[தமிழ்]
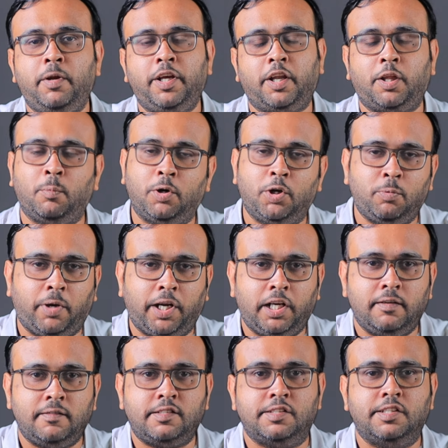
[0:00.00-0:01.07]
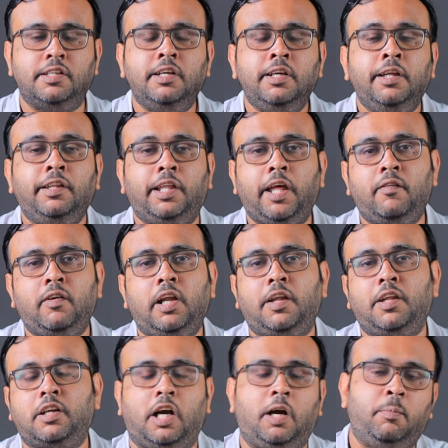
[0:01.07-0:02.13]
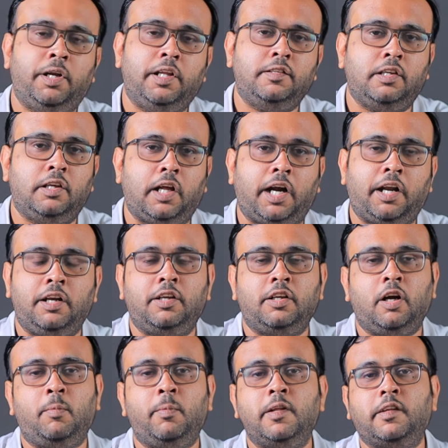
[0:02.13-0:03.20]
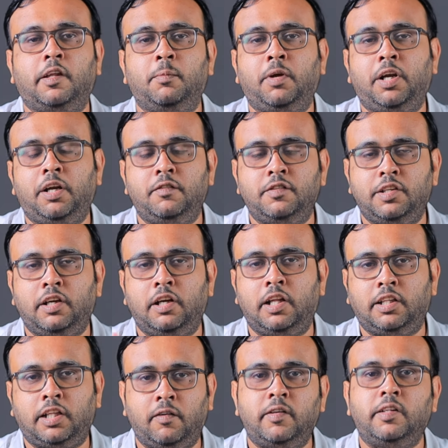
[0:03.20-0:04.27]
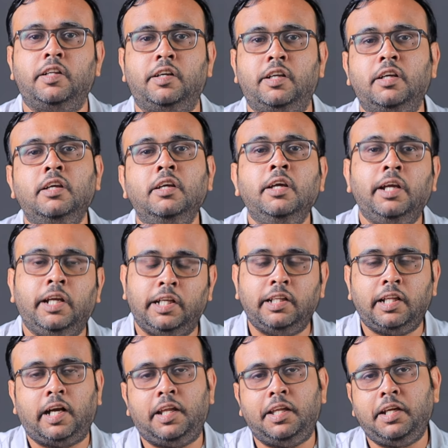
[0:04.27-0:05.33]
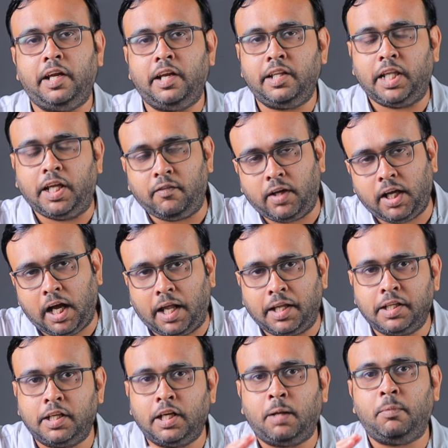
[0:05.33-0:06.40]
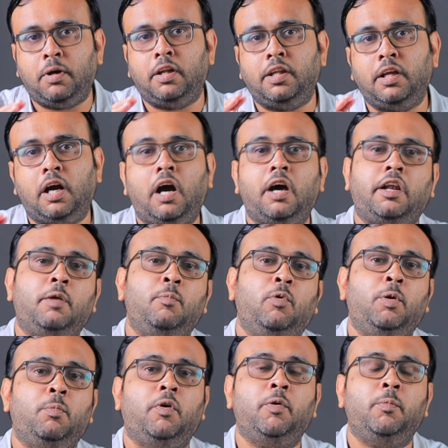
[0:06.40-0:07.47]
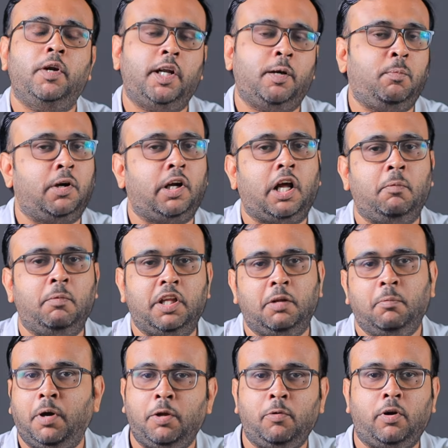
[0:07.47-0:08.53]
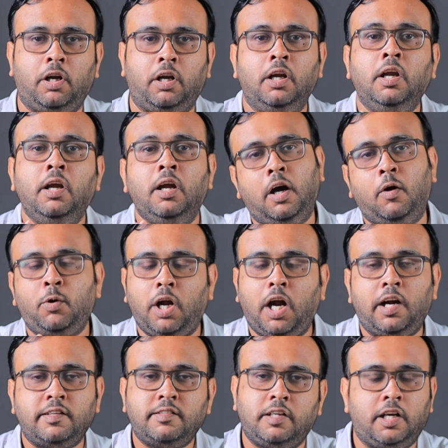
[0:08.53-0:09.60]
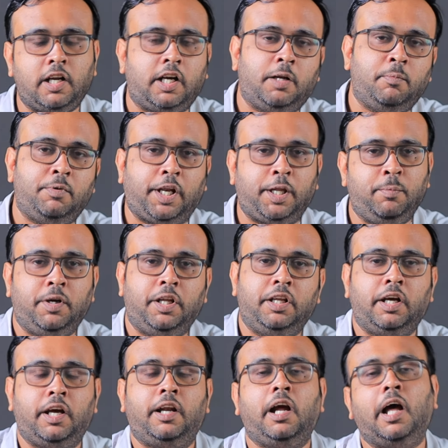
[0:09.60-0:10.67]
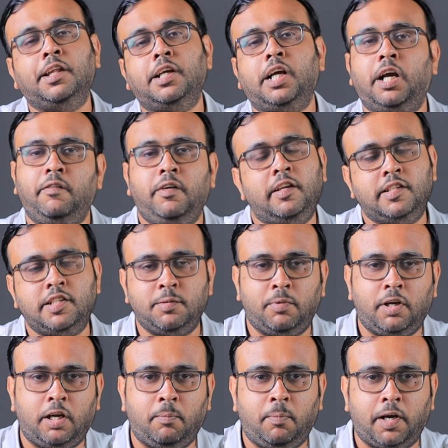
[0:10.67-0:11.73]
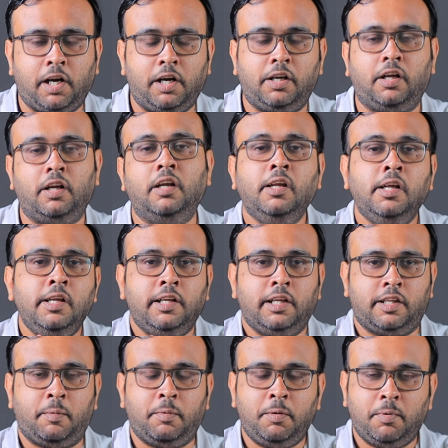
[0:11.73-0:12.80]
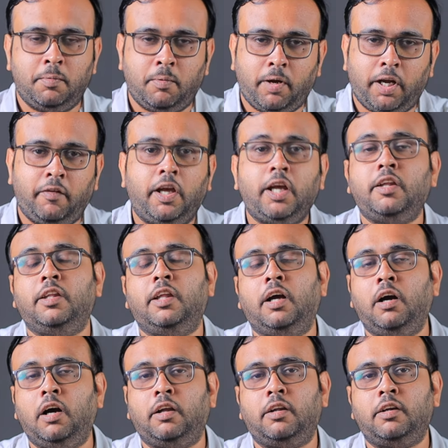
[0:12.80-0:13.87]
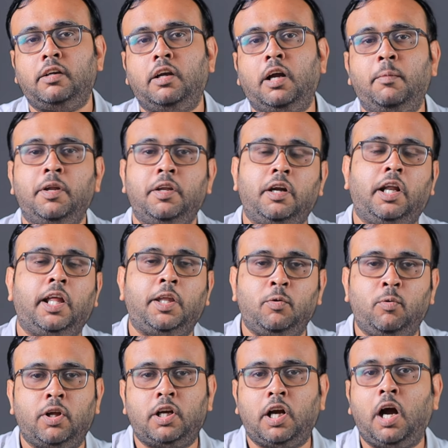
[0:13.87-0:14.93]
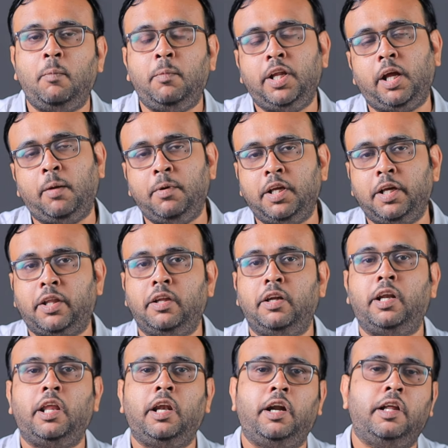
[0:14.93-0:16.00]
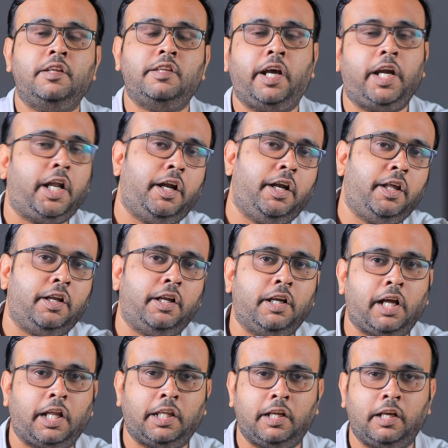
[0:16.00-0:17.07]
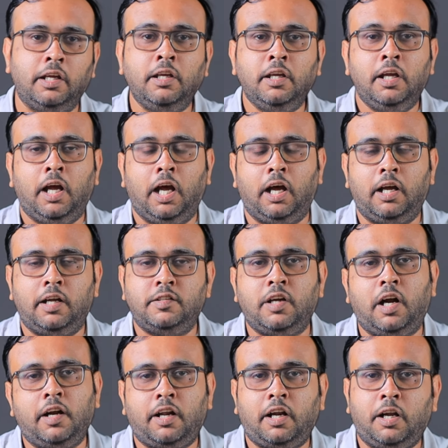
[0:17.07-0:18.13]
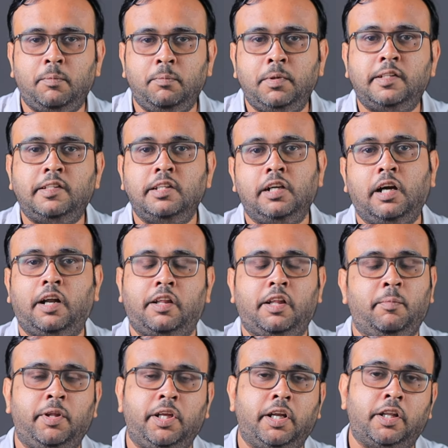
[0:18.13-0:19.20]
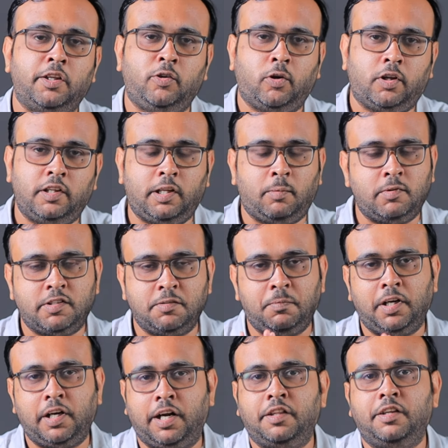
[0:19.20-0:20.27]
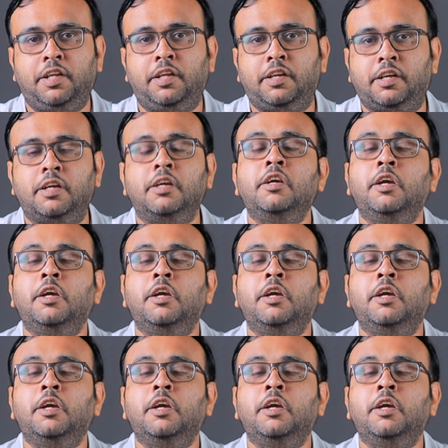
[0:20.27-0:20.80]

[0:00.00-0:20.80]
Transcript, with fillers: அப்படிங்கிறத மட்டும் மைண்டில் வச்சுட்டு தேவையில்லாத காமெடிஸ் இல்லை அடல்ட் காமெடிஸ் அந்த மாதிரியான விஷயங்கள்லாம் தவிர்த்துட்டு இந்த கதைக்கு என்ன தேவை அதுக்கு நம்ம அந்த ஹாரர் மூலமாகவே பில்டப் பண்ணலாம் அப்படிங்கிற மாதிரி ஒரு ஒரு ஹானஸ்டான அட்டம் ட்ரை பண்ணியிருக்காரு அதுக்காகவே நிச்சயமாக பாராட்டுகள் சமீபமாகவே இந்த ஹாரர் அப்படின்னாலே அது கூட காமெடி அப்படிங்கிறது டெய்லண்டாக ஜாயின் ஆகிட்டே இருக்குது அந்த ஜான்ரா மிக்சிங் ஆகிறது அப்படிங்கிறது தொடர்ந்து தமிழ் சினிமாவில் நடந்துகிட்டே இருக்குது